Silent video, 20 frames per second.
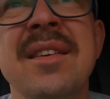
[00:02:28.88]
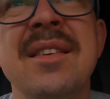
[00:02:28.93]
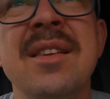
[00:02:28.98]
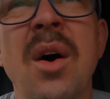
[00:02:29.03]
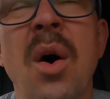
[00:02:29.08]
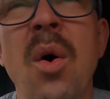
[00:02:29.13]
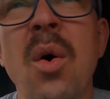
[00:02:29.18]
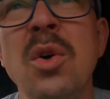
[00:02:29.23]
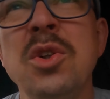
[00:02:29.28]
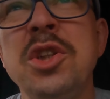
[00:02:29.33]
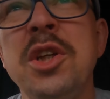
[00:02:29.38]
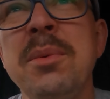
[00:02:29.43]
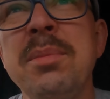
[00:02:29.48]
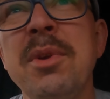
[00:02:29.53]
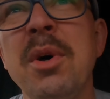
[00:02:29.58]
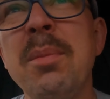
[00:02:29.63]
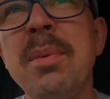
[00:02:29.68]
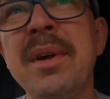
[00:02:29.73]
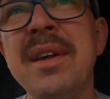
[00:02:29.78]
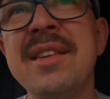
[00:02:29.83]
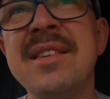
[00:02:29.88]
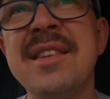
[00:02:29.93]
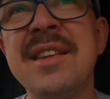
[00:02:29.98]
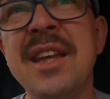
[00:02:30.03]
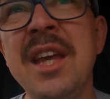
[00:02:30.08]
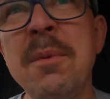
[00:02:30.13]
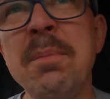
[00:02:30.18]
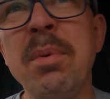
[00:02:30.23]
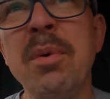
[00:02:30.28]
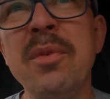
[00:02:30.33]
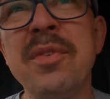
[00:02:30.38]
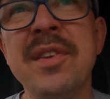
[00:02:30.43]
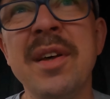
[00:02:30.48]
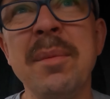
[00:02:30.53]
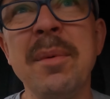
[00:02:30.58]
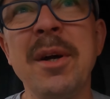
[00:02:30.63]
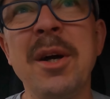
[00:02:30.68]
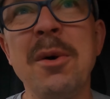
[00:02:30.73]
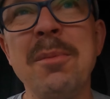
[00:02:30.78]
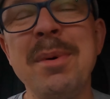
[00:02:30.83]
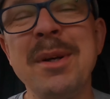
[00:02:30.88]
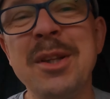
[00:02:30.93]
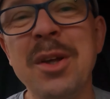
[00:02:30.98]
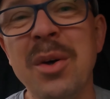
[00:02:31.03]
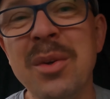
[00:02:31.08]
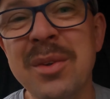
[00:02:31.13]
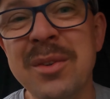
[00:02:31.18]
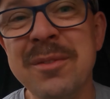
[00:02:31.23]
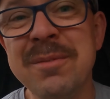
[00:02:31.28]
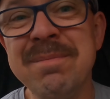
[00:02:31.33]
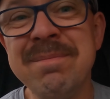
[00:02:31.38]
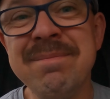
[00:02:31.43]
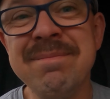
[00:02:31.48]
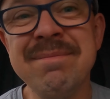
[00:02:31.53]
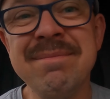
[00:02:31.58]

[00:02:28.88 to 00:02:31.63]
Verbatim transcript: z 8 dobrych skipów samego betonu